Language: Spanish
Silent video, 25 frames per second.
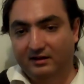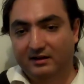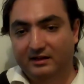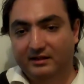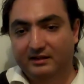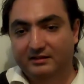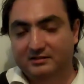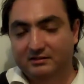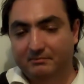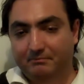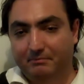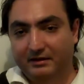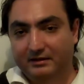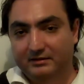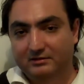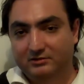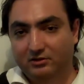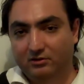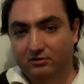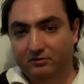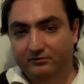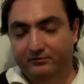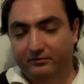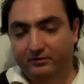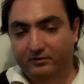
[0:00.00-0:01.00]
la
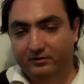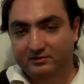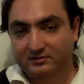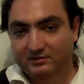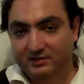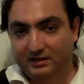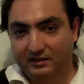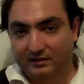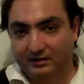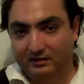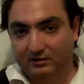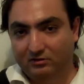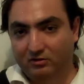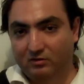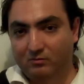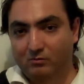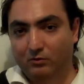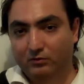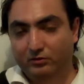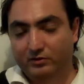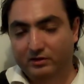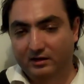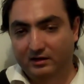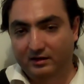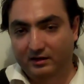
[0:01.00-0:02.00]
desaparición forzada como
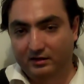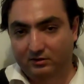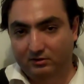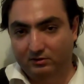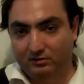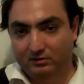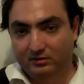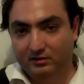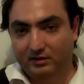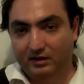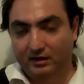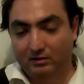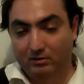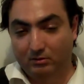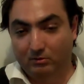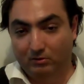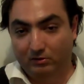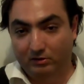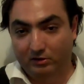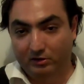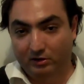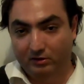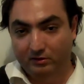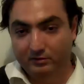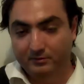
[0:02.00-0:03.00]
un delito en Nuevo
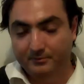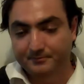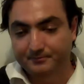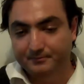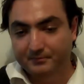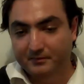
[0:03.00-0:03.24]
León,